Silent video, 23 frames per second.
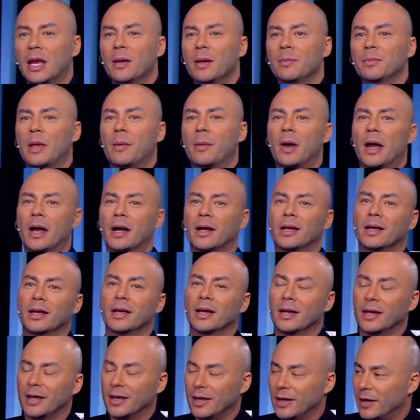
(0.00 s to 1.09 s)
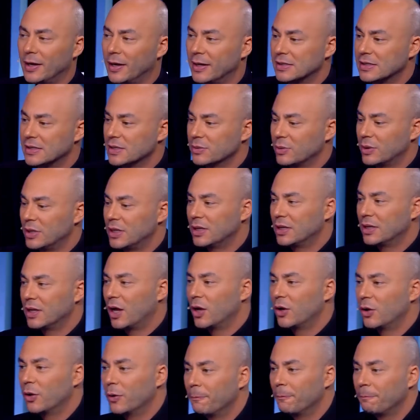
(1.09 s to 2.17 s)
كلام تبعك آه، استاذ وليد
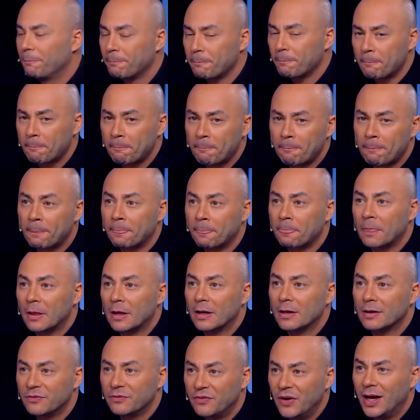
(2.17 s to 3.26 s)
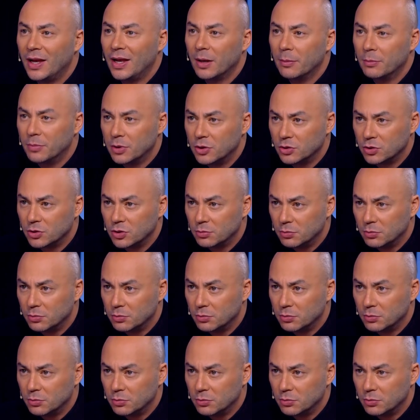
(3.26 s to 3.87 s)
لانه فعلا